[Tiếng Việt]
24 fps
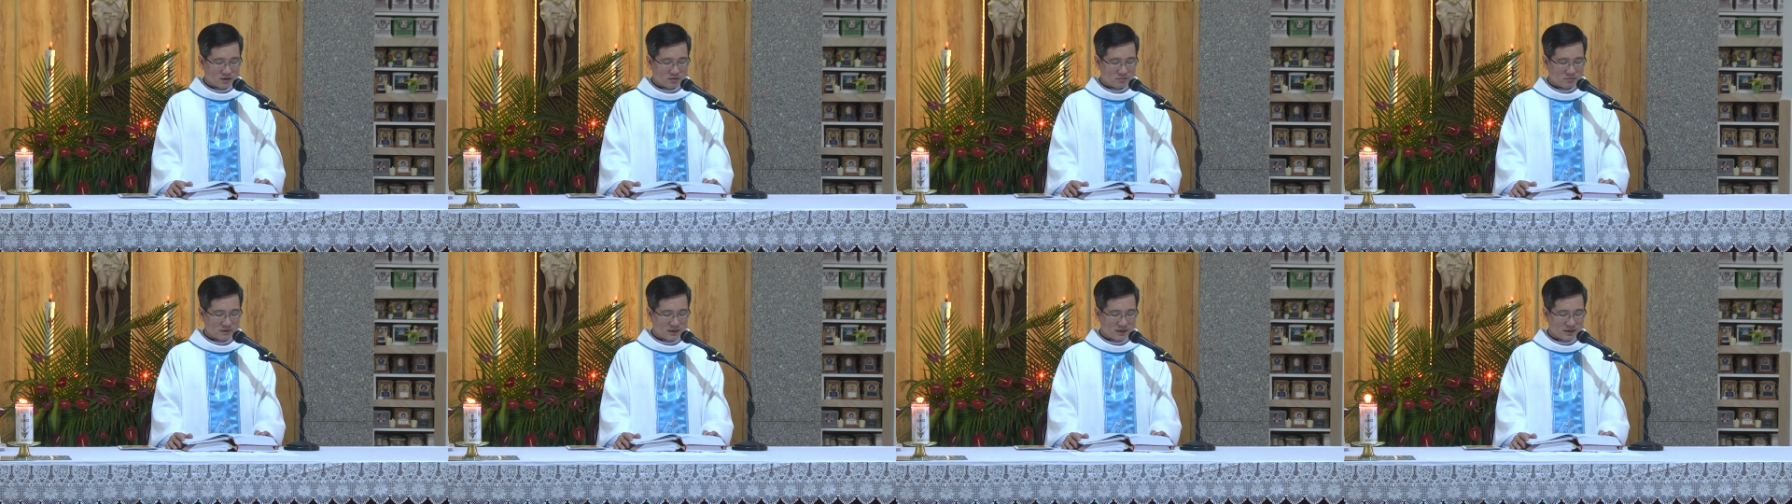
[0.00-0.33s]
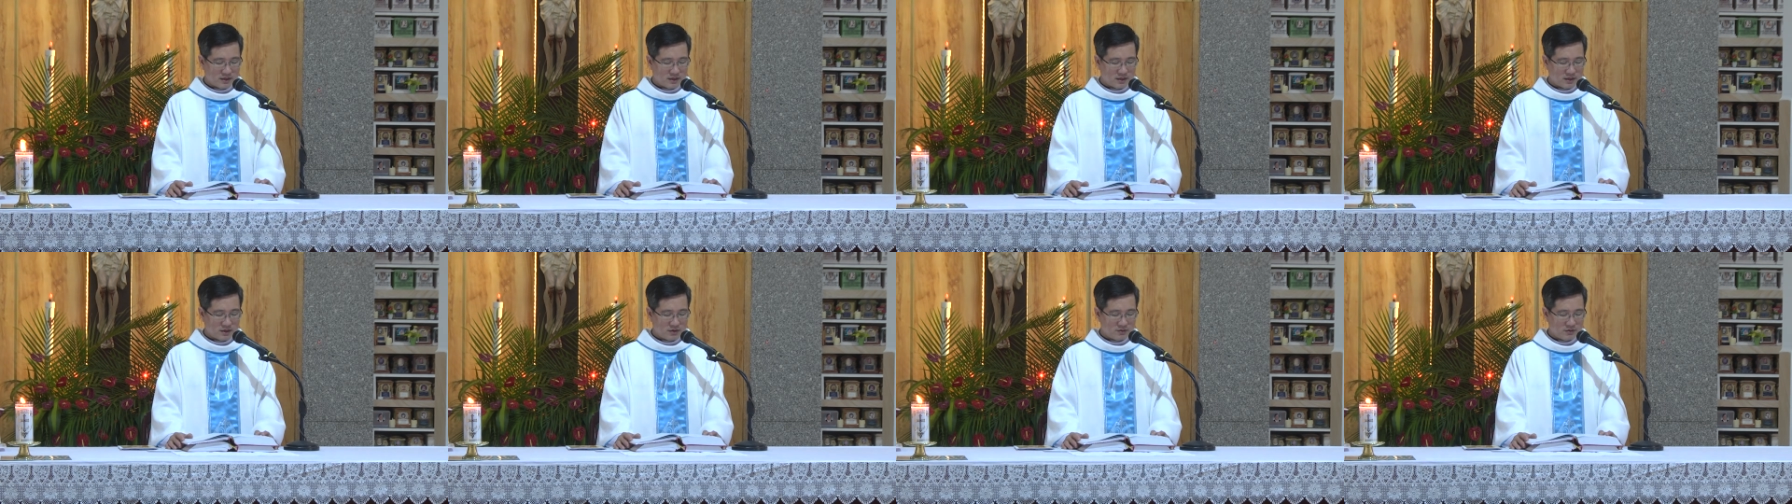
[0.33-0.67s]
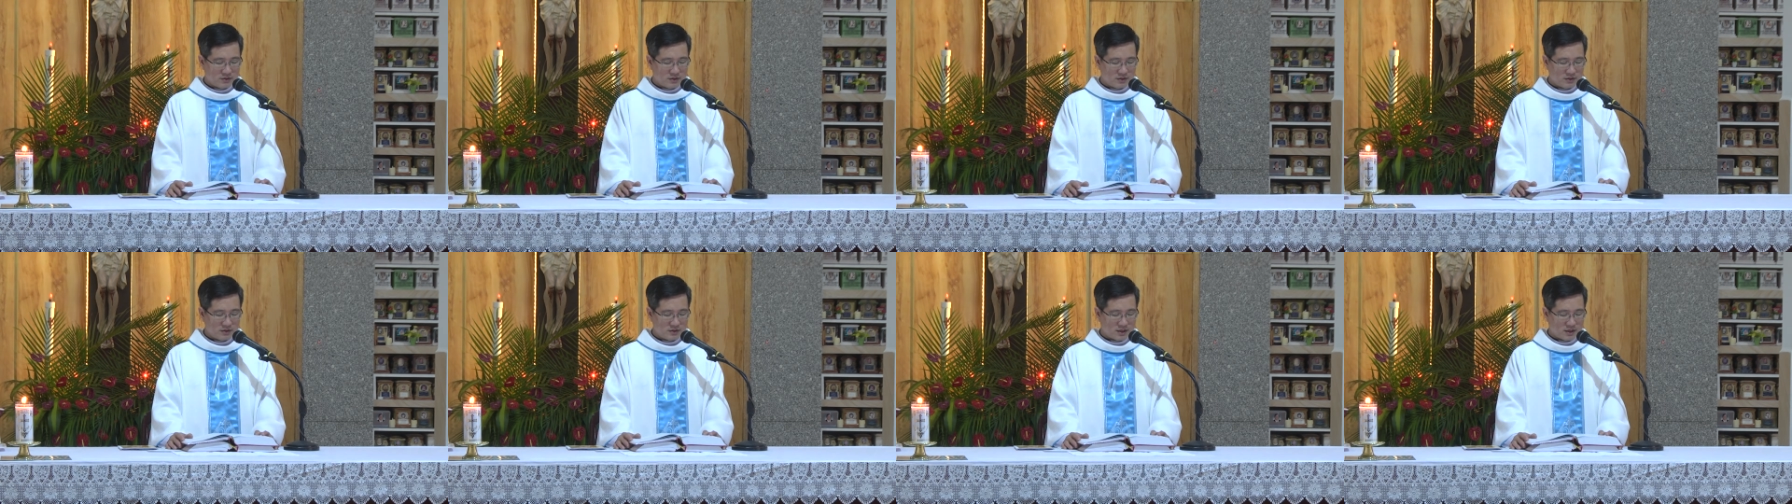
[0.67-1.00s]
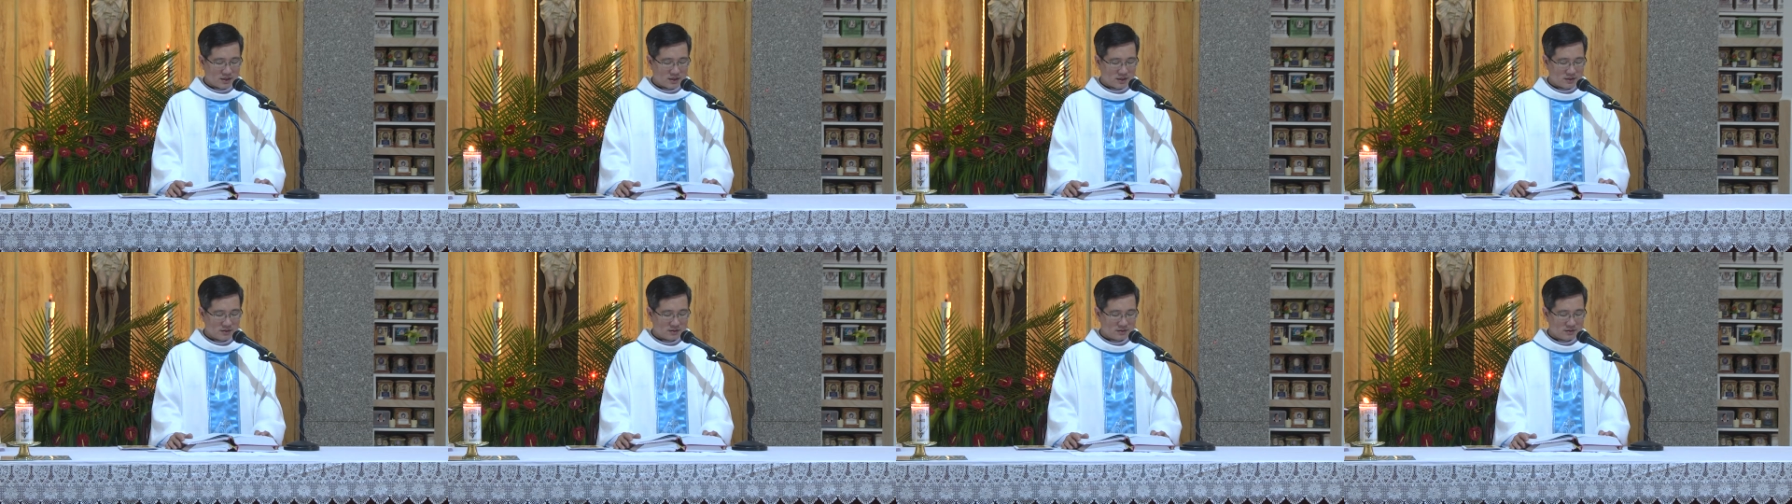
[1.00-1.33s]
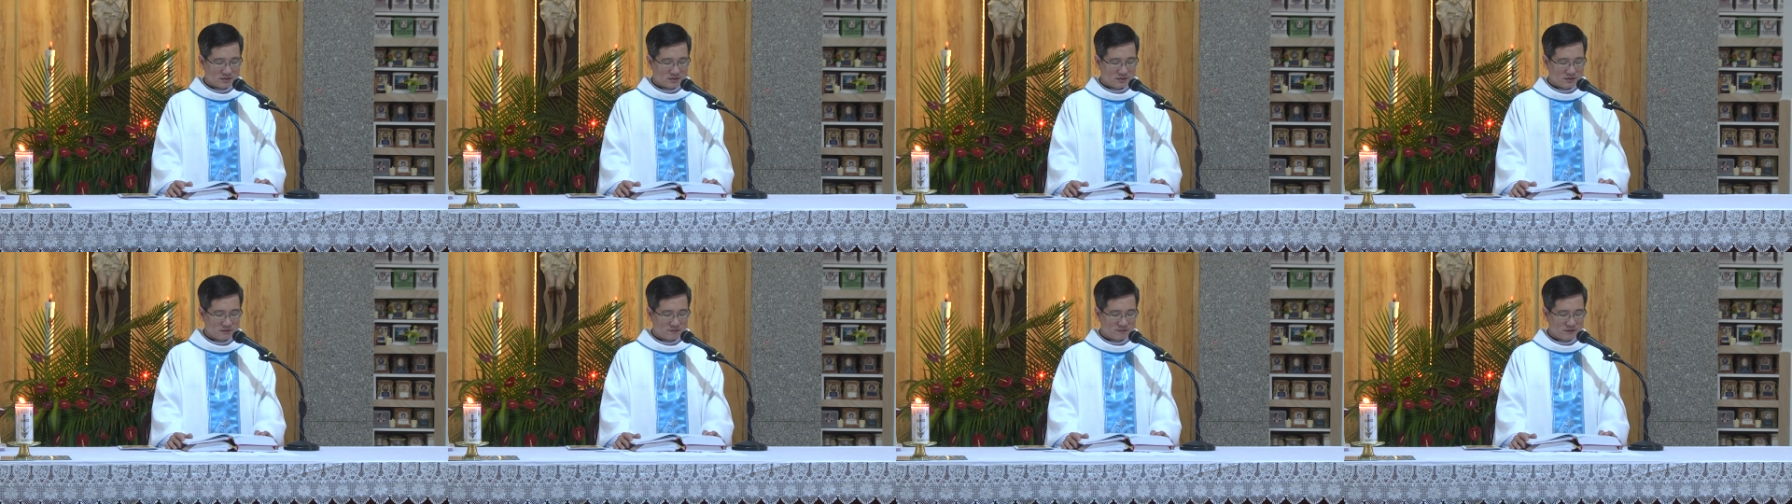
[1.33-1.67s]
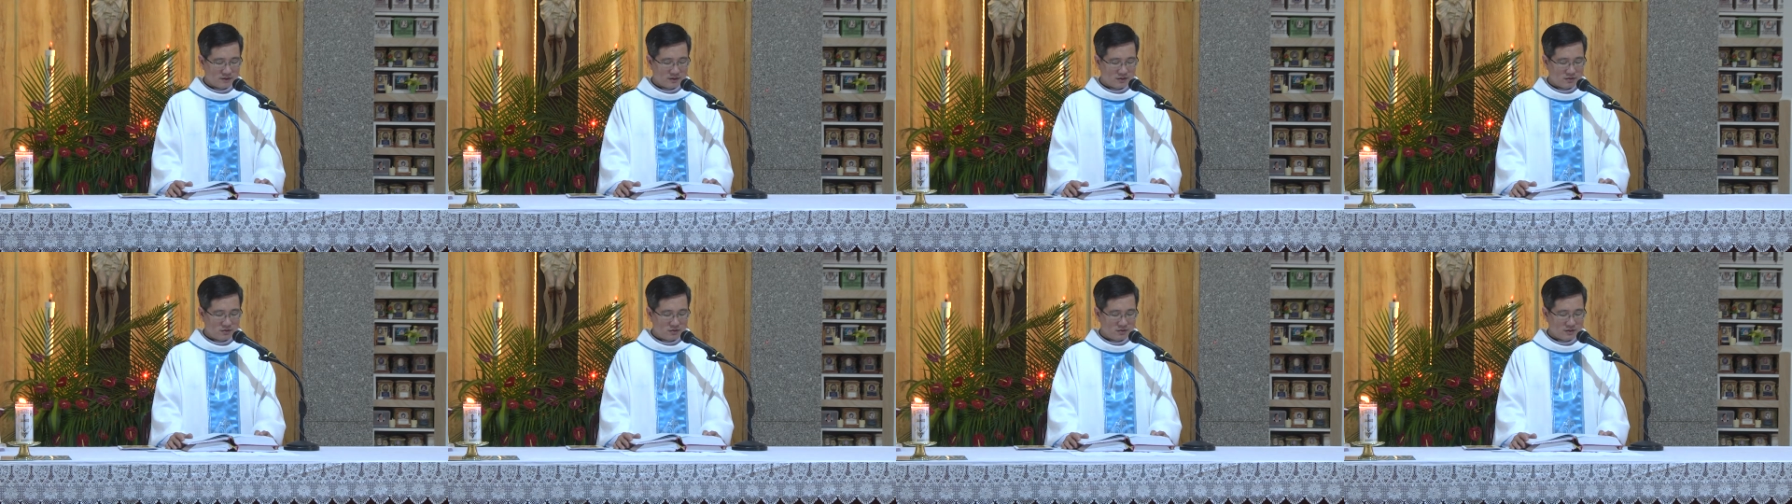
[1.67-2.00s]
Ông Gia-kêu đứng đó thưa
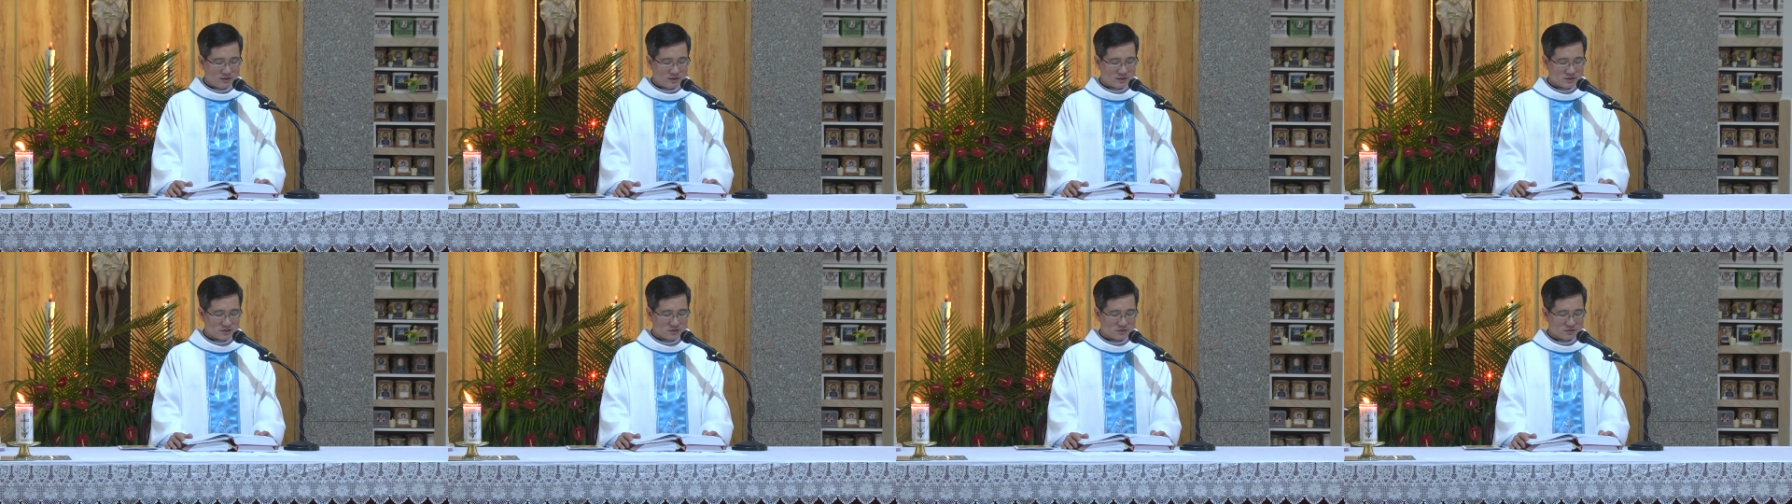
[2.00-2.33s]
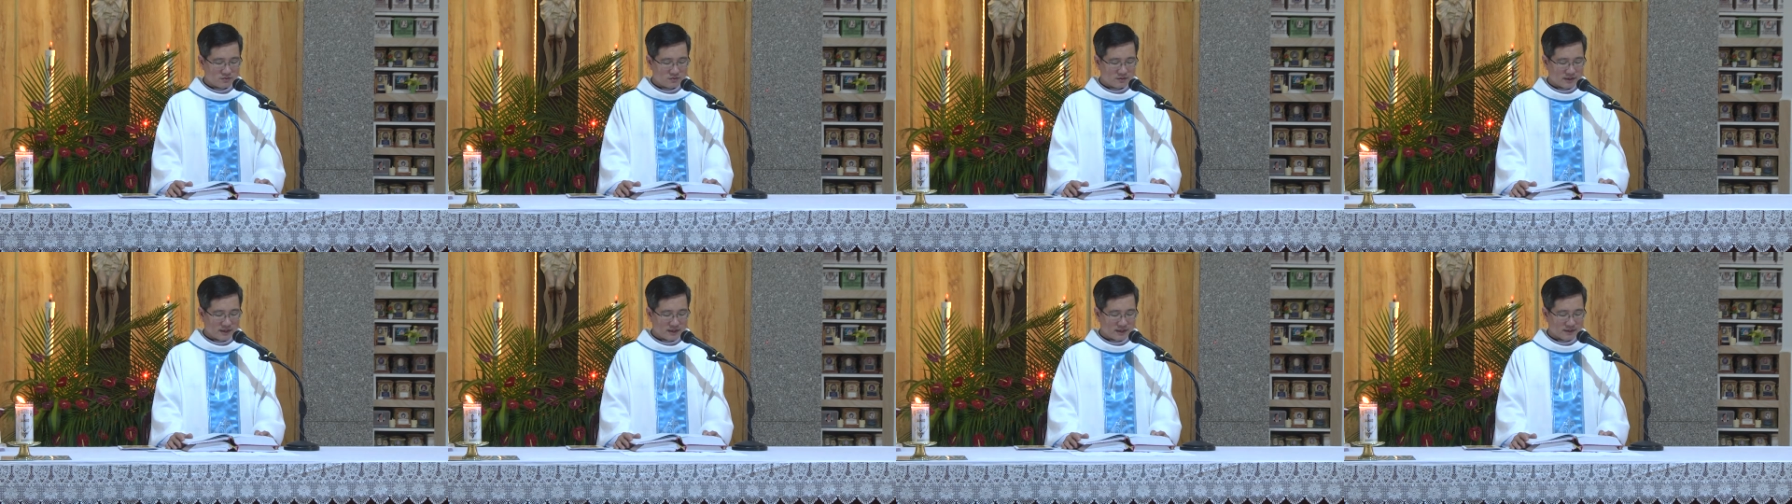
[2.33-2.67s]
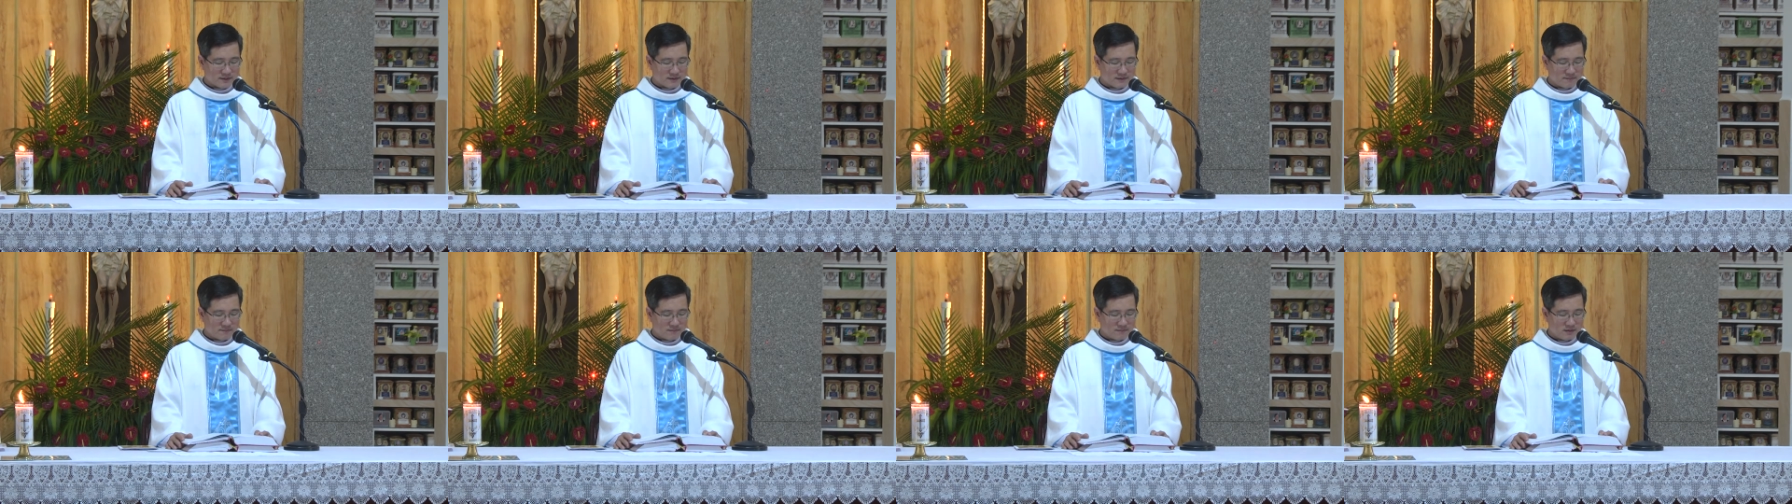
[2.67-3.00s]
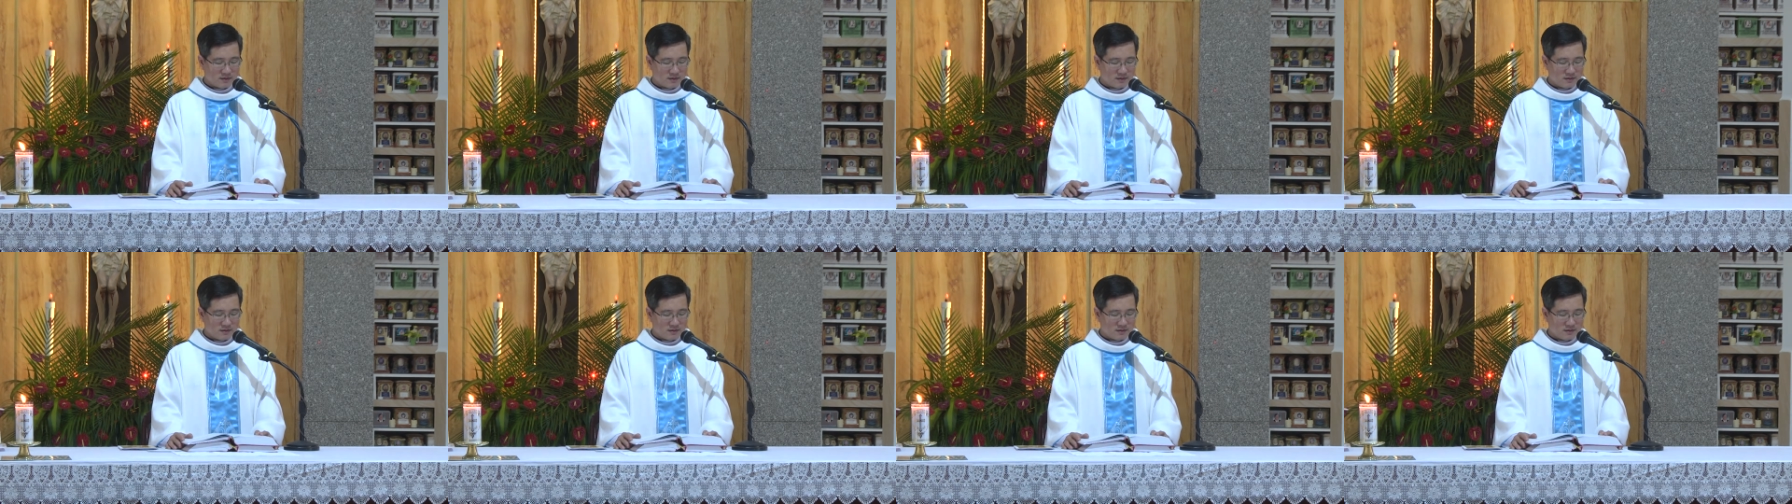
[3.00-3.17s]
với Chúa Giêsu rằng: